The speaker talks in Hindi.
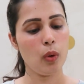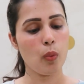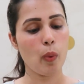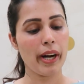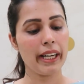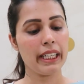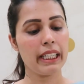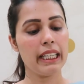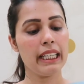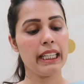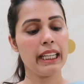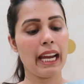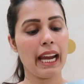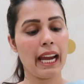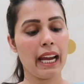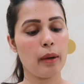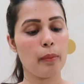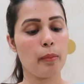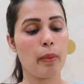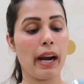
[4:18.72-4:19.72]
वाइटनिंग
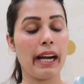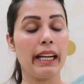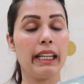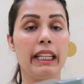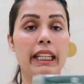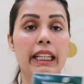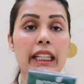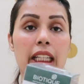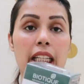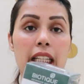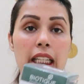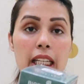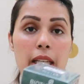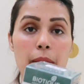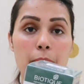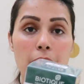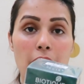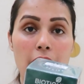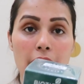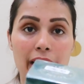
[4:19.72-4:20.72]
एंड ब्राइटनिंग
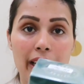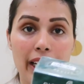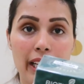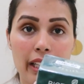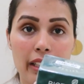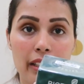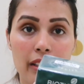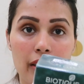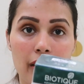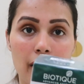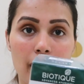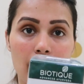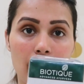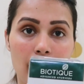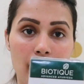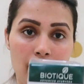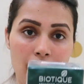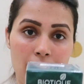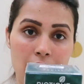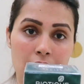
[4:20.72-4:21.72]
क्रीम अगेन
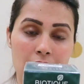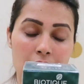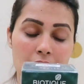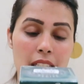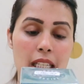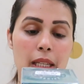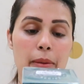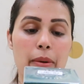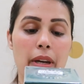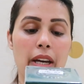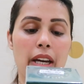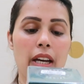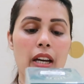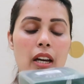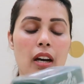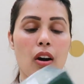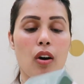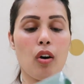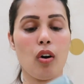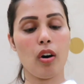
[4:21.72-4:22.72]
क्रीम है
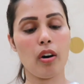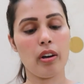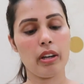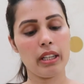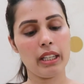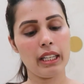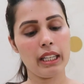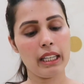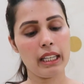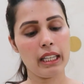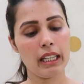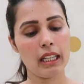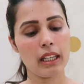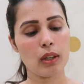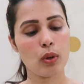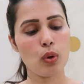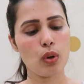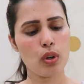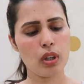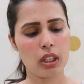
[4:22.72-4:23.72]
और ये है
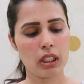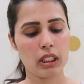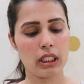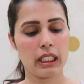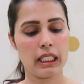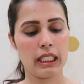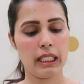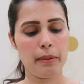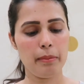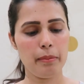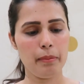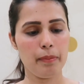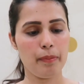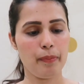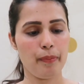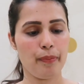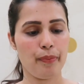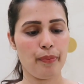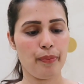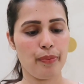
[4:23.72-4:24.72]
कोकोनट क्रीम
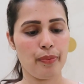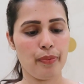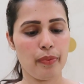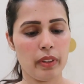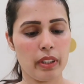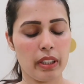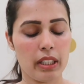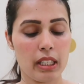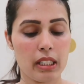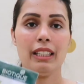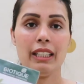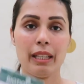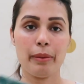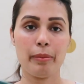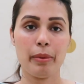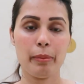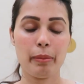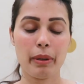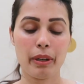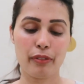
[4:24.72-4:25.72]
ये
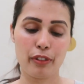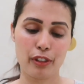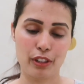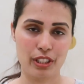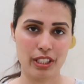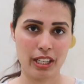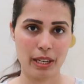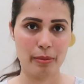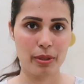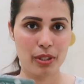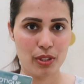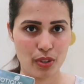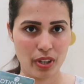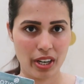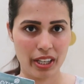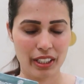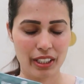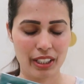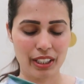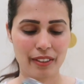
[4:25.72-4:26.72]
भी मैं फर्स्ट टाइम ही
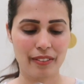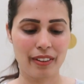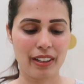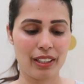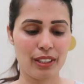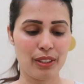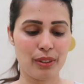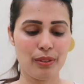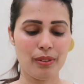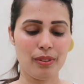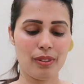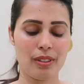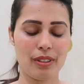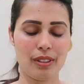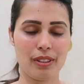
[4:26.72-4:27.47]
ट्राई करने वाली हूँ